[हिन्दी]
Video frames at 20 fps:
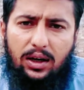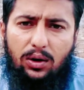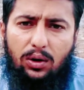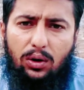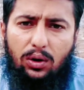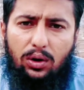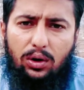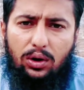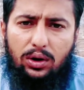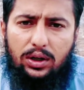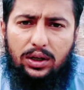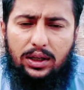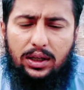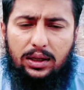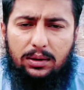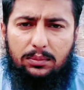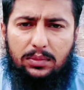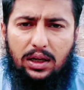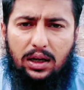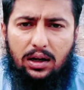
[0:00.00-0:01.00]
हैं और
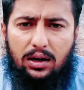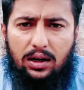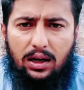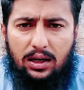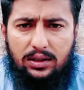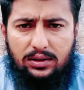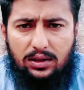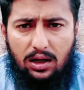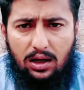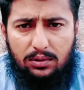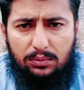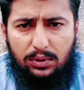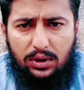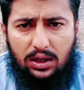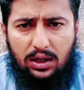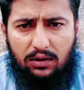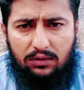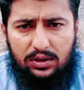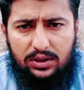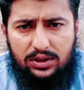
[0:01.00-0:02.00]
इमरान रियाज खान
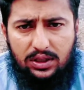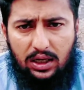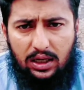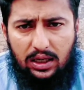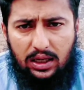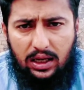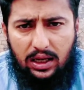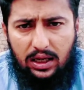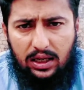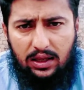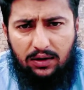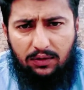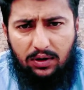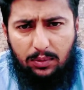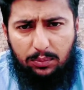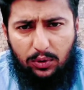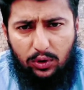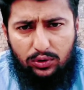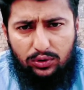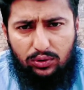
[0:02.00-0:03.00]
भी कवरेज करने के लिए
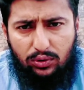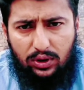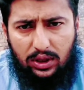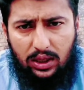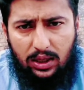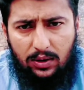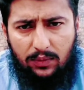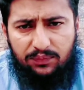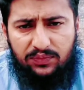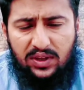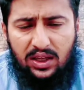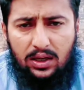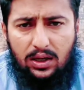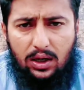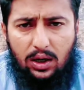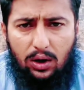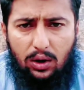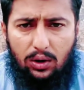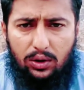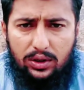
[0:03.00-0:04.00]
वहाँ पहुँच चुके हैं
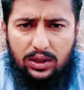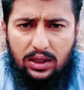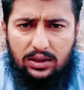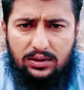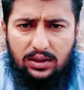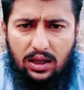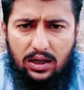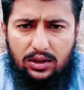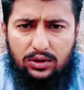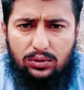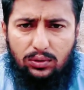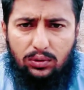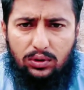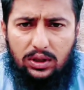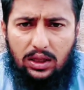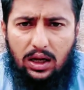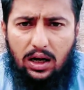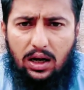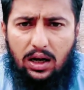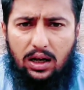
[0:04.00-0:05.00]
और ये सारी
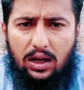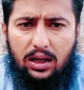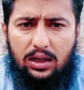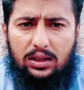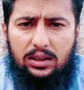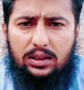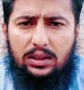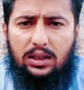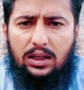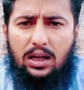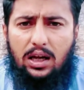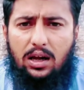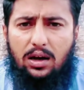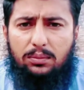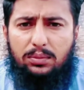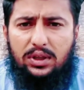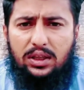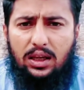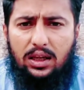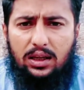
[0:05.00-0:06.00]
सूरत हाल का
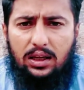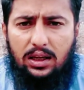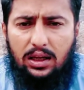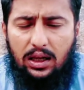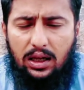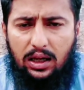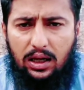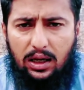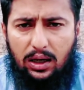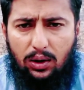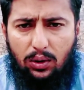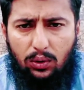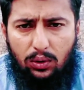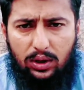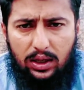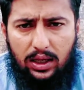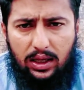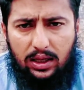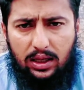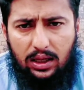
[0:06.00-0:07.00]
अब यही
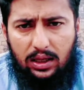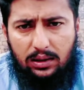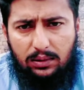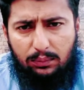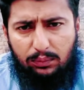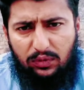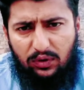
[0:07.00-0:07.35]
हो रहा है कि